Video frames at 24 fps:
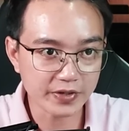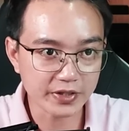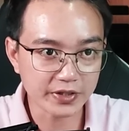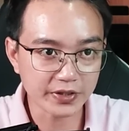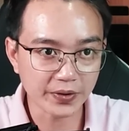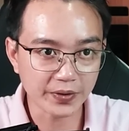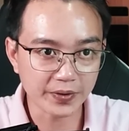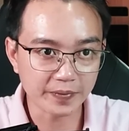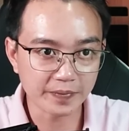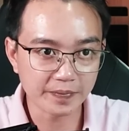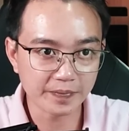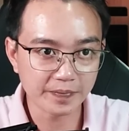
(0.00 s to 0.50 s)

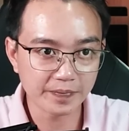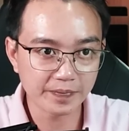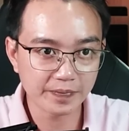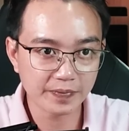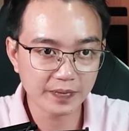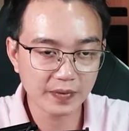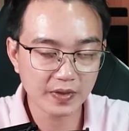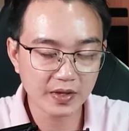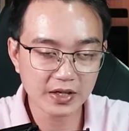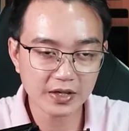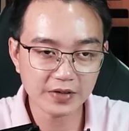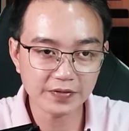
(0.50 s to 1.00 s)
rồi
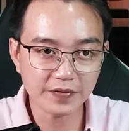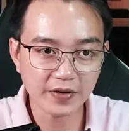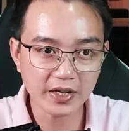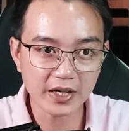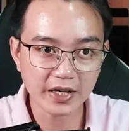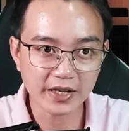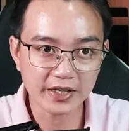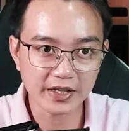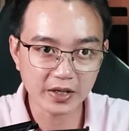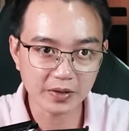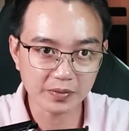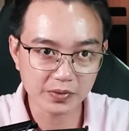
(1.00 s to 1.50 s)
không phải là
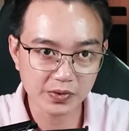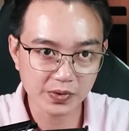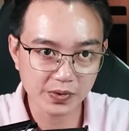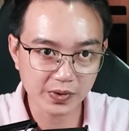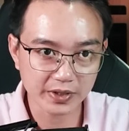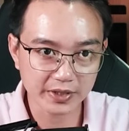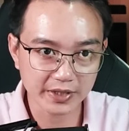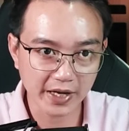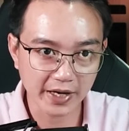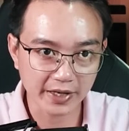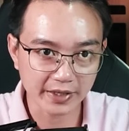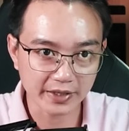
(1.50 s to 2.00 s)
giọng của anh
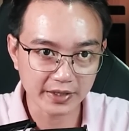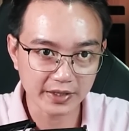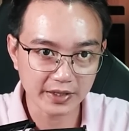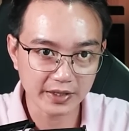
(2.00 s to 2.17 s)
Tài,